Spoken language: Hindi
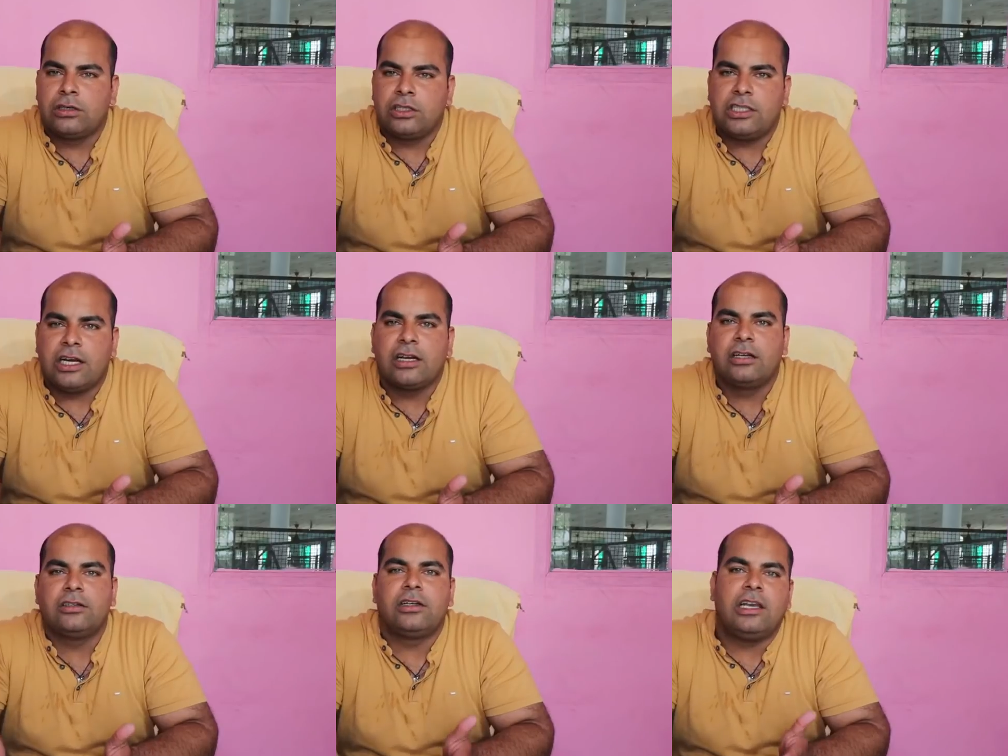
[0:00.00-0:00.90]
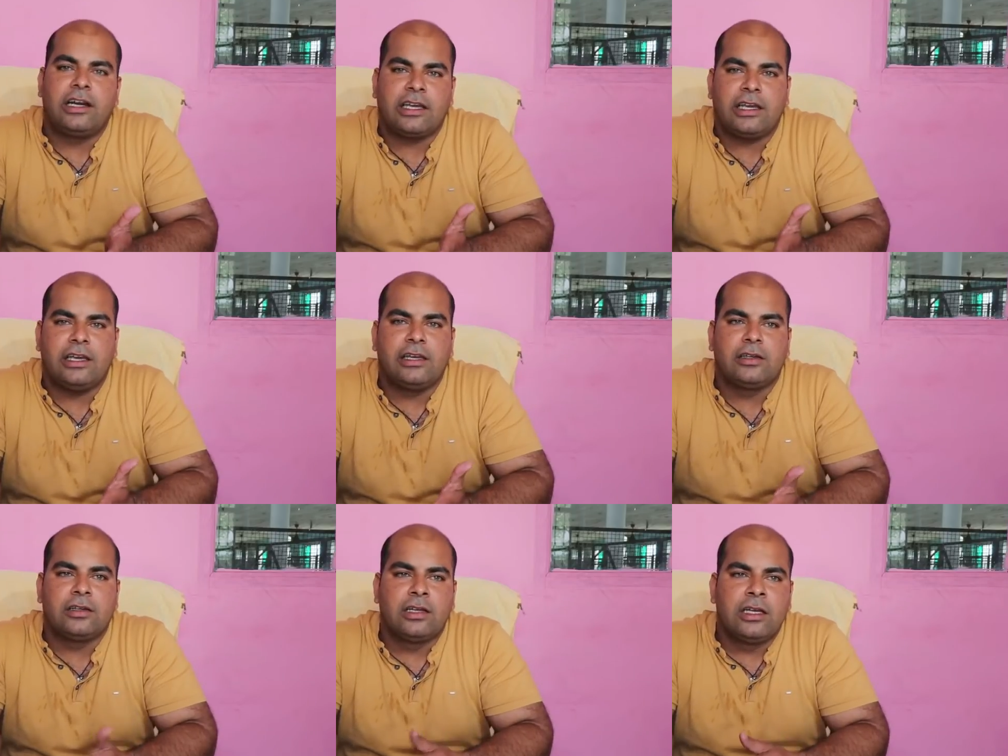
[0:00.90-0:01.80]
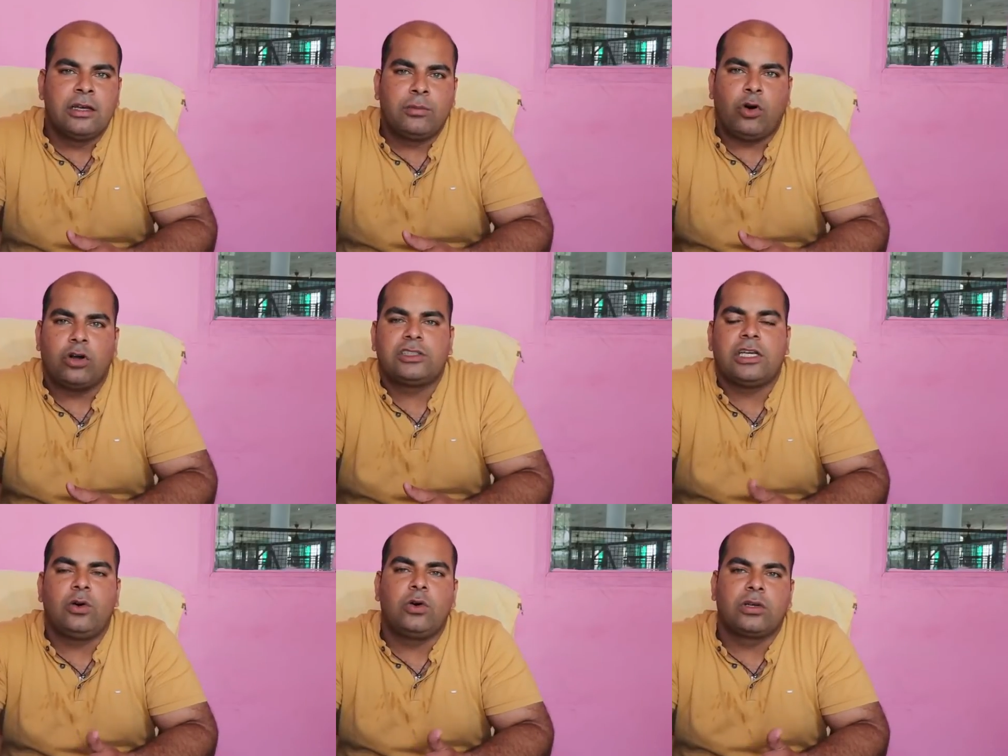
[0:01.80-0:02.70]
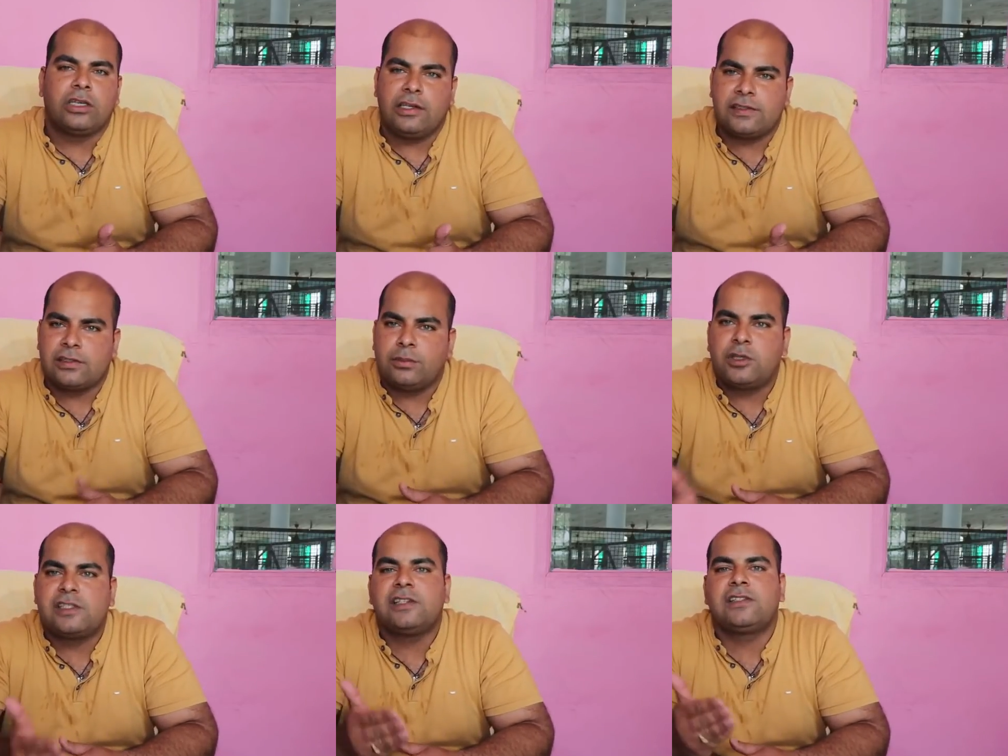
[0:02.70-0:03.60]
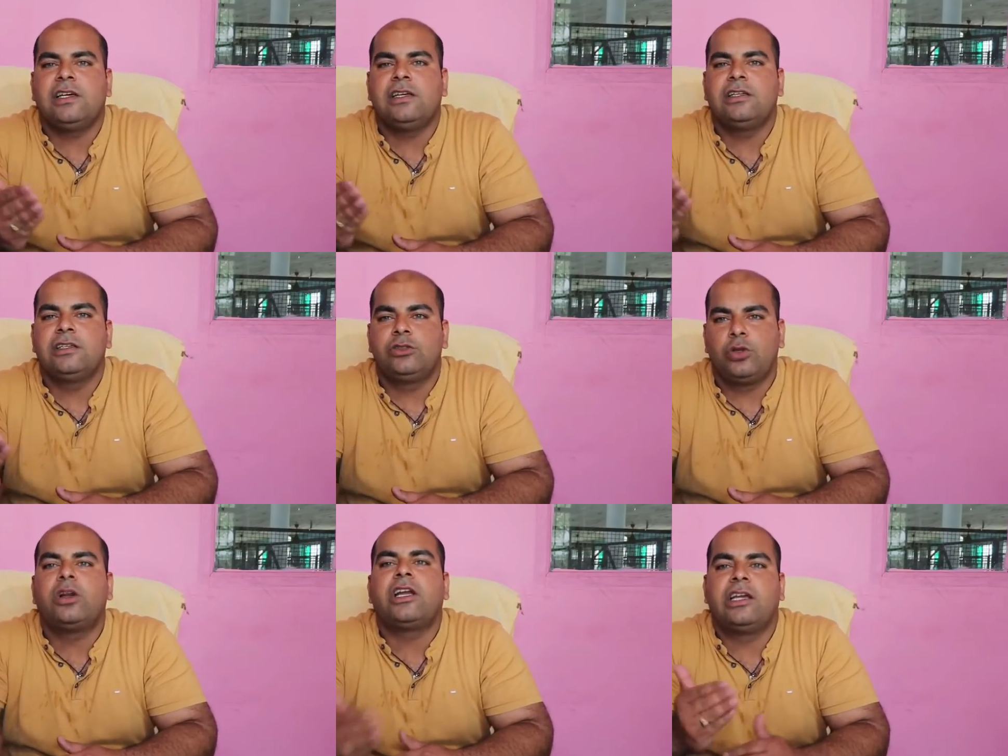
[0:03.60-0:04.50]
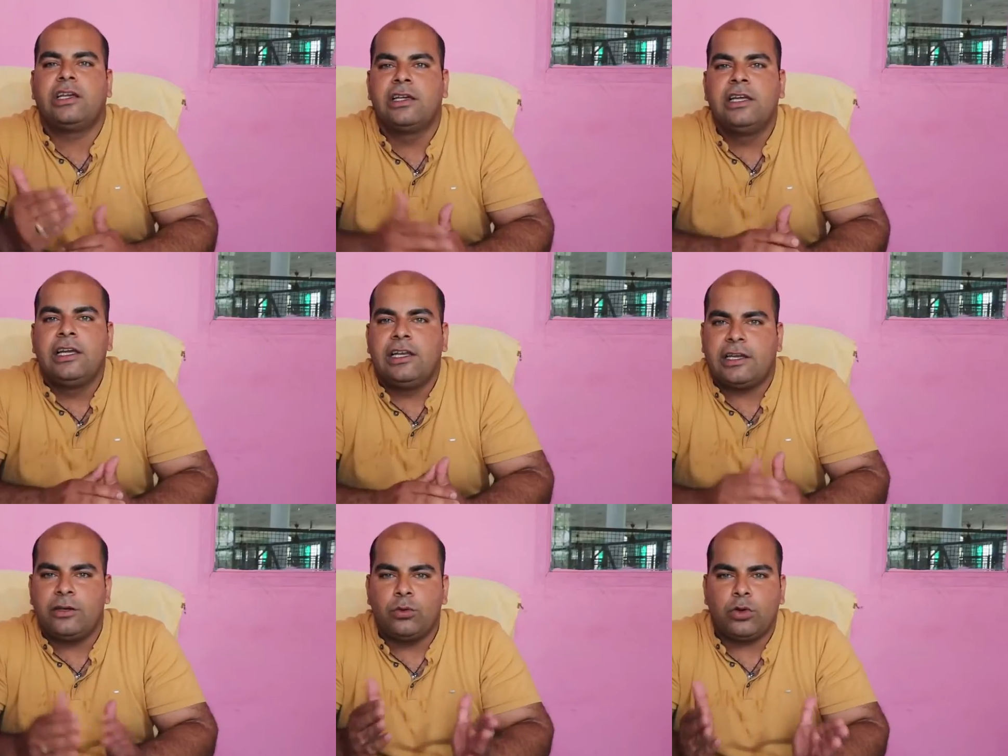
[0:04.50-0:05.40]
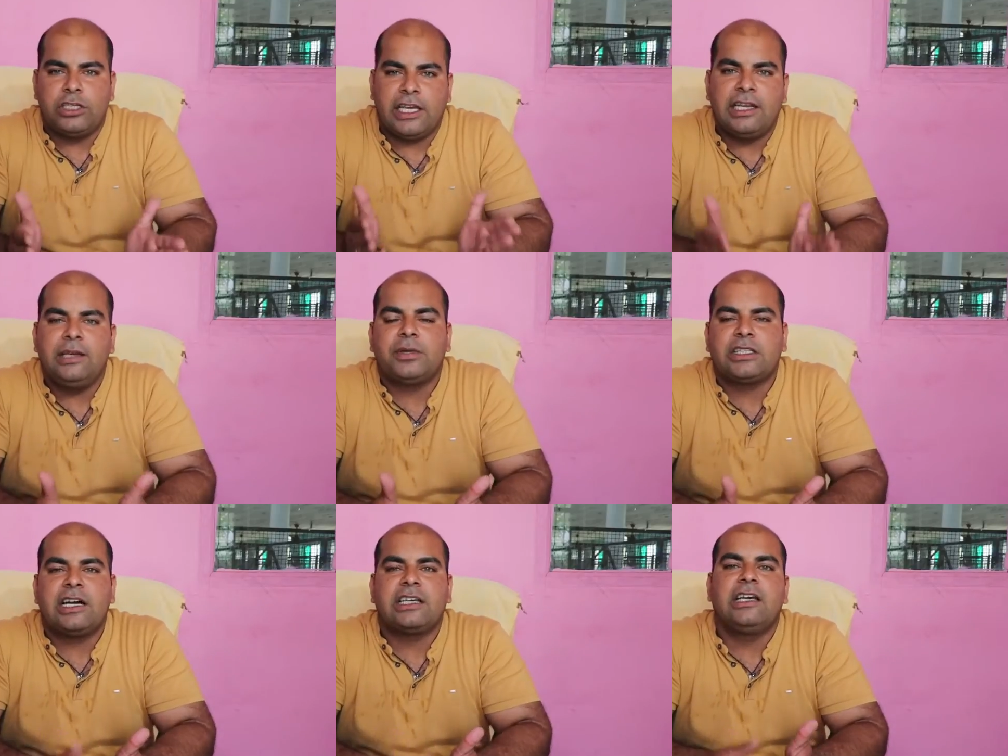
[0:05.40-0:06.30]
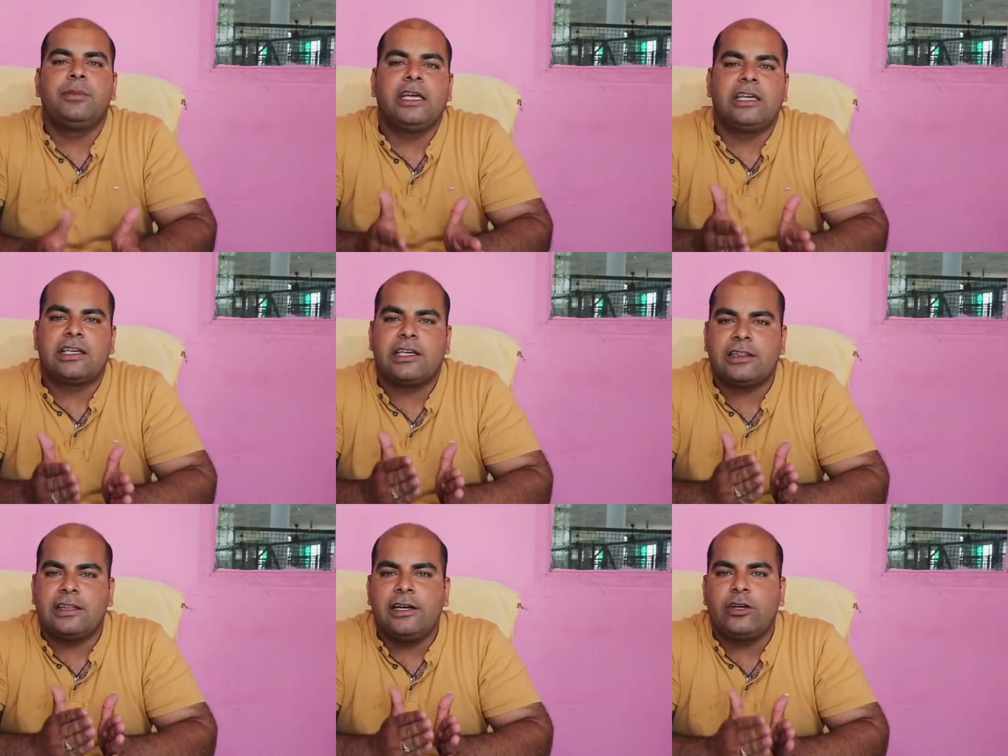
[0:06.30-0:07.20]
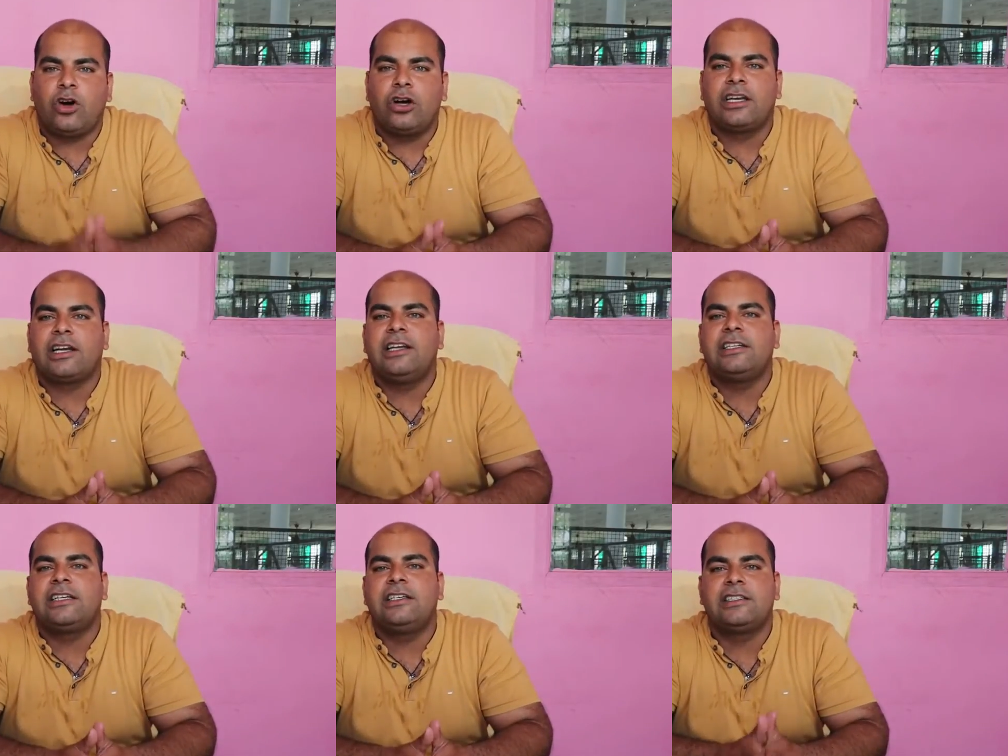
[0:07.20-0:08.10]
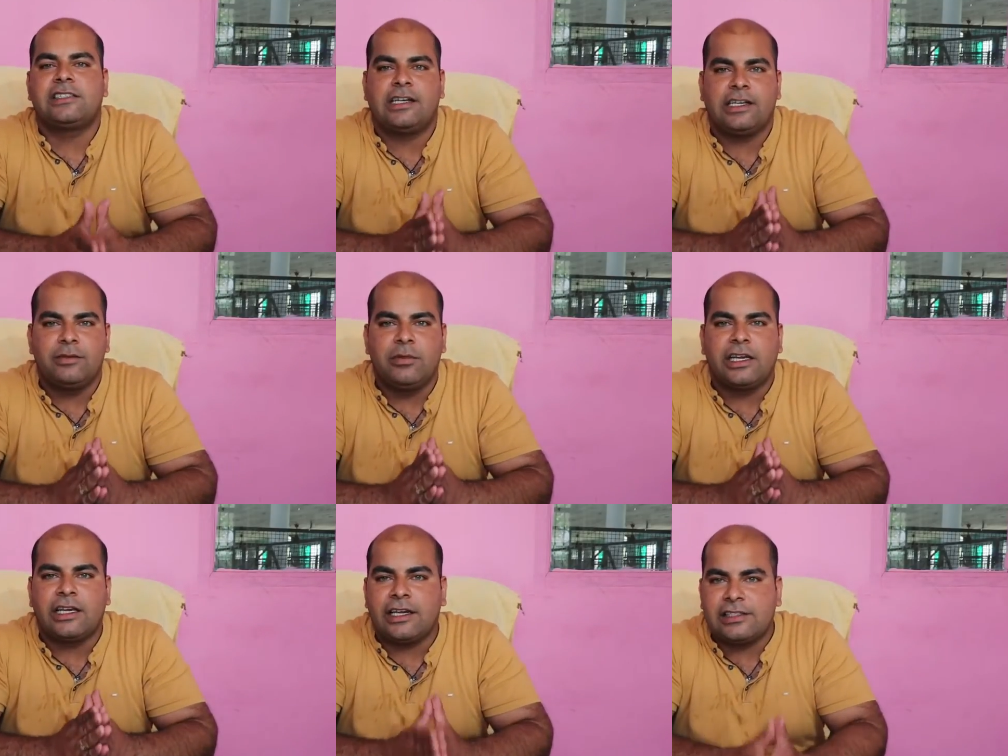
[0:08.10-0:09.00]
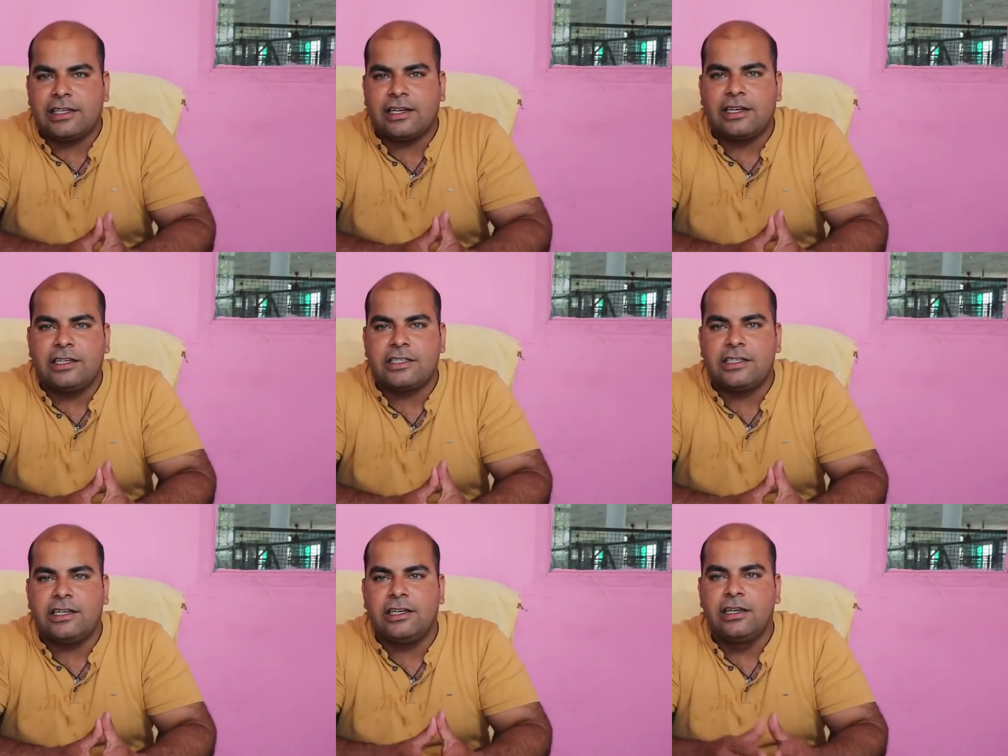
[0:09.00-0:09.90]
यंग लड़के बहुत से लोग इस बिज़नेस से जुड़ रहे हैं लेकिन उनको ये नहीं पता कि हमें कितने डॉग रखने चाहिए स्टार्टिंग में कैसे रखने चाहिए